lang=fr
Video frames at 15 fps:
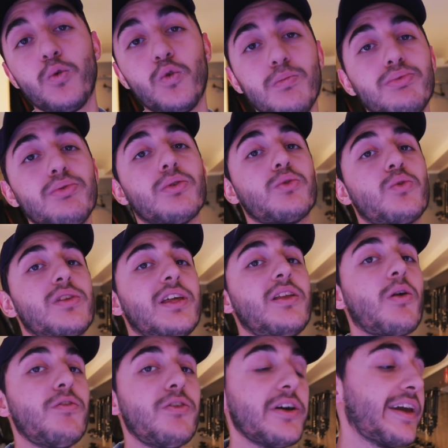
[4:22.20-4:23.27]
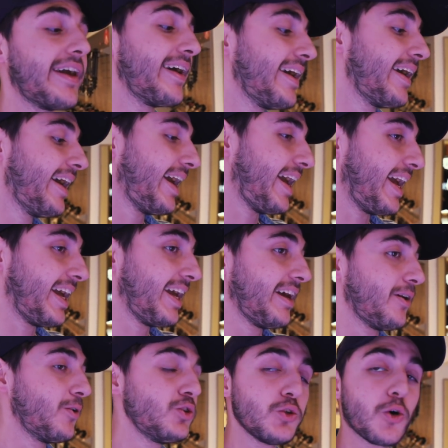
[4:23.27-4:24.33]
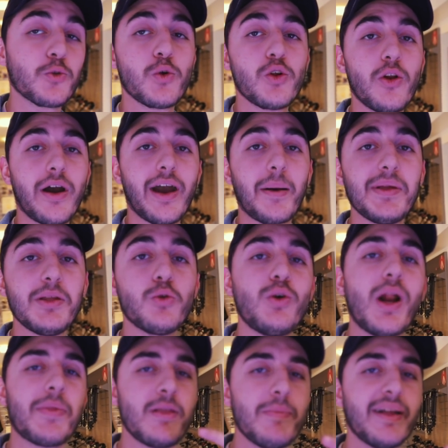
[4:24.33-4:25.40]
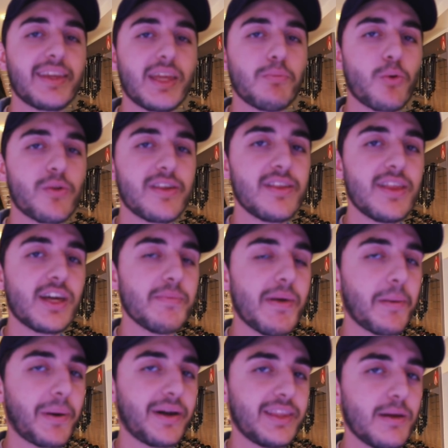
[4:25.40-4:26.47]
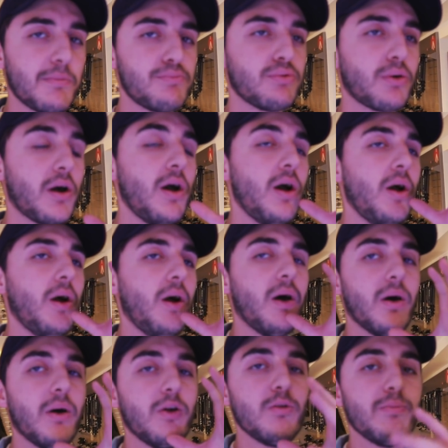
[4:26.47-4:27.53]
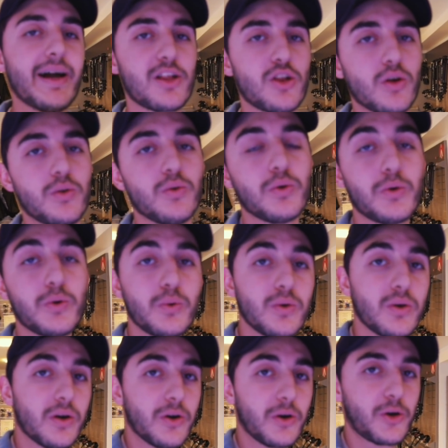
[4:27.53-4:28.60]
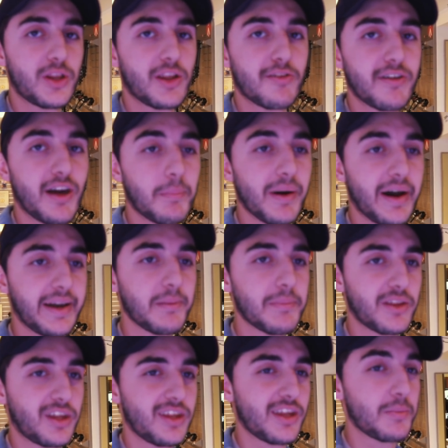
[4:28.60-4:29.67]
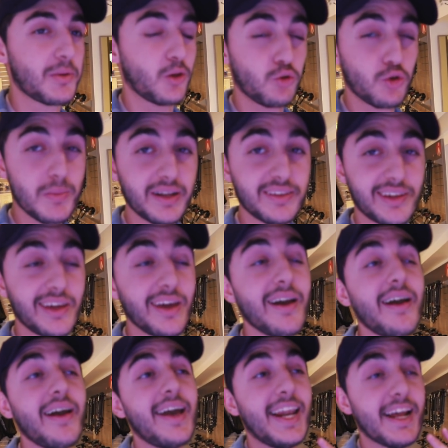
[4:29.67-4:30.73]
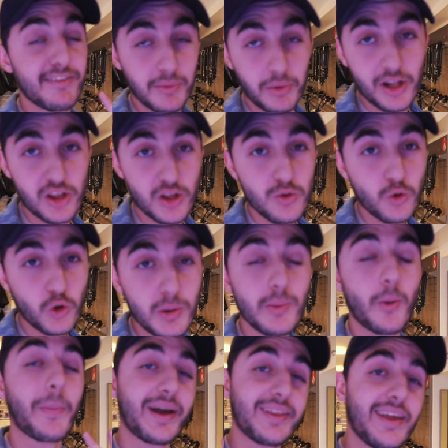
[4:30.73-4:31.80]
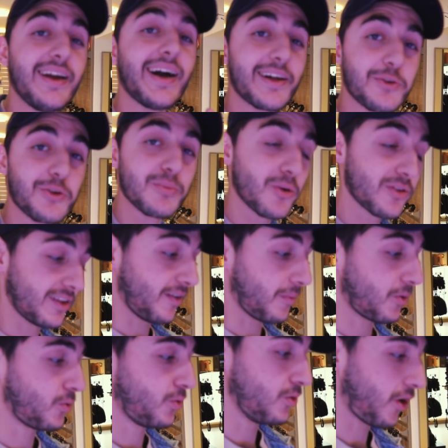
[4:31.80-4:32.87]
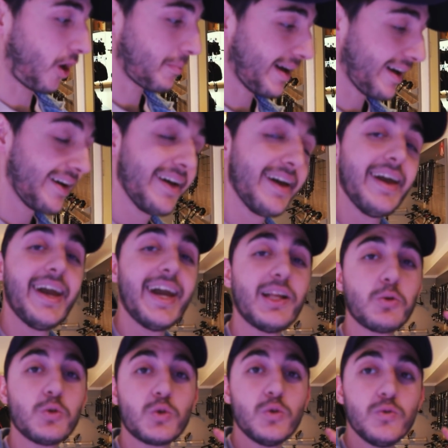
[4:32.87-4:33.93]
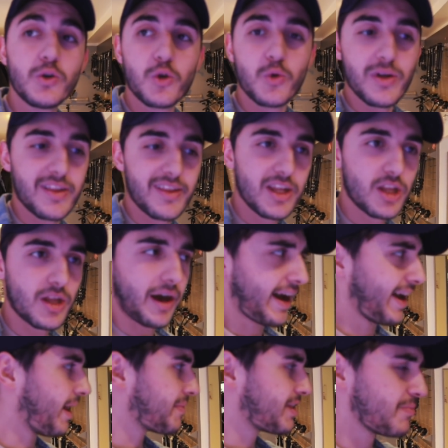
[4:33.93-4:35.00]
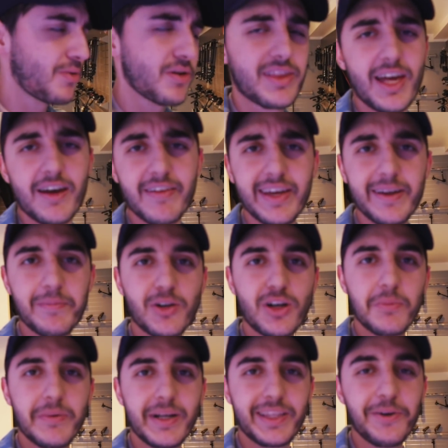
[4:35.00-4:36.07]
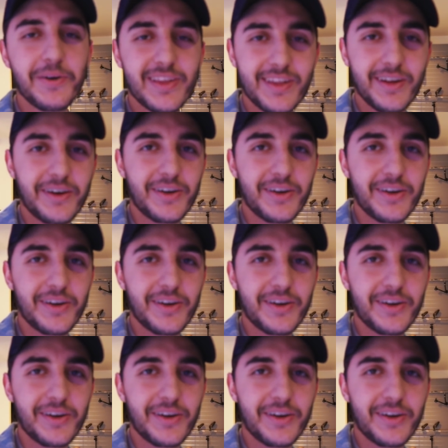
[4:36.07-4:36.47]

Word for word: beaucoup pour tout ce qui est dans le vlog. Et aujourd'hui, je leur ai ramené du coup la petite batterie pour le 6D qui m'avait prêté pour euh, le match du coup euh, que j'ai fait à Paris parce que j'ai besoin de deux batteries. Et la femme en acheté du coup, ils l'ont prêté gracieusement, c'est vraiment cool de leur part. Et donc, du coup, vu que je suis ici, j'ai regardé un petit peu ce qu'il y avait comme matos